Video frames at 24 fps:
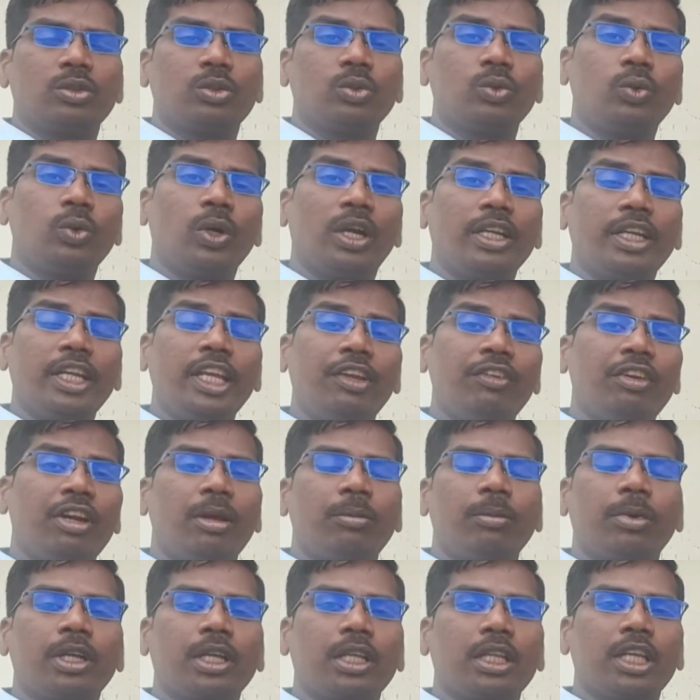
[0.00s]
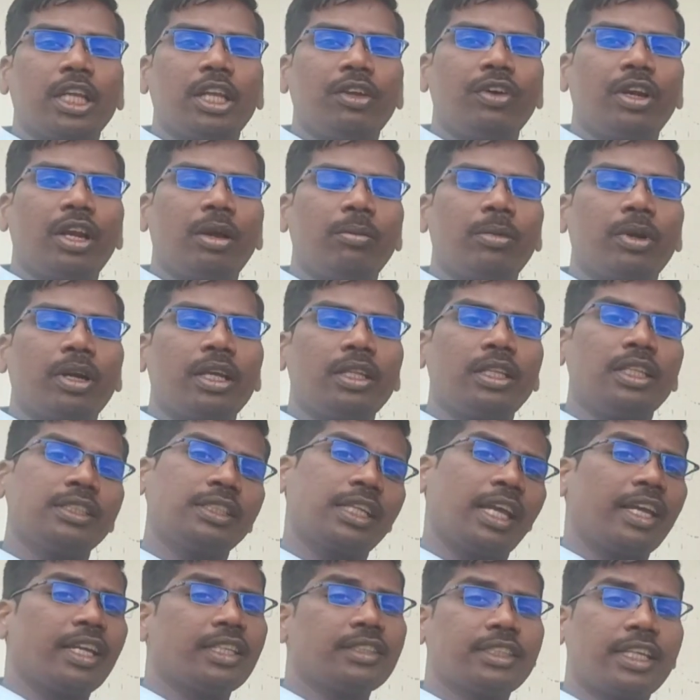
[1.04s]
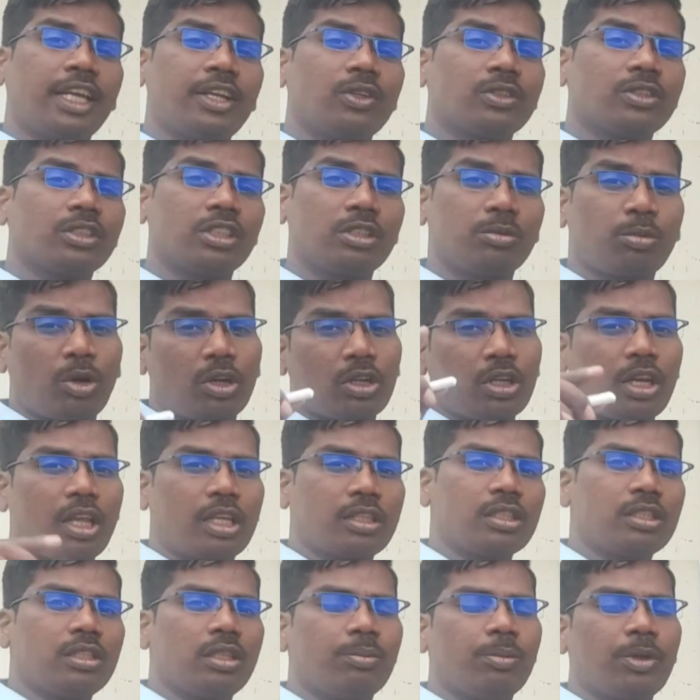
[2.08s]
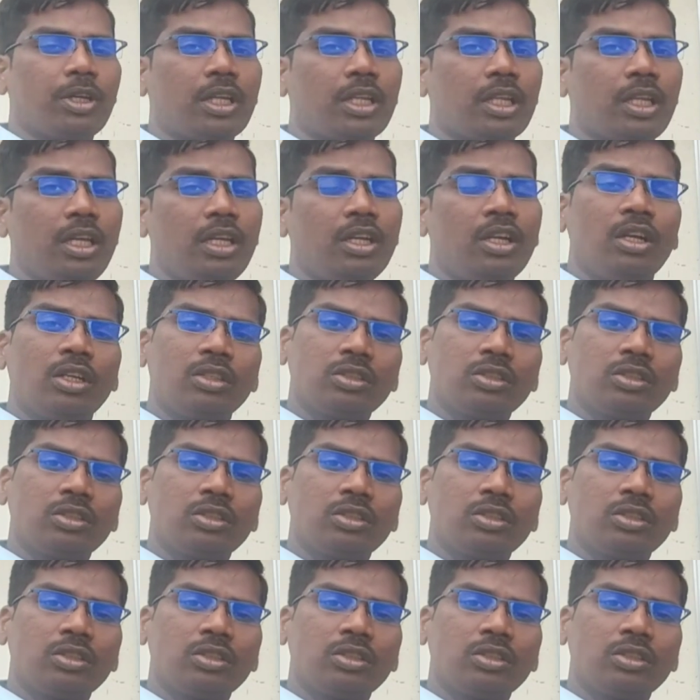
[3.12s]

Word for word: టూ అంటే ఈవెన్ నెంబర్ కదా ఈవెన్ నెంబర్ అయితే సైన్కి సైన్ వస్తుంది మొన్న క్లాసులు చెప్పాను కదా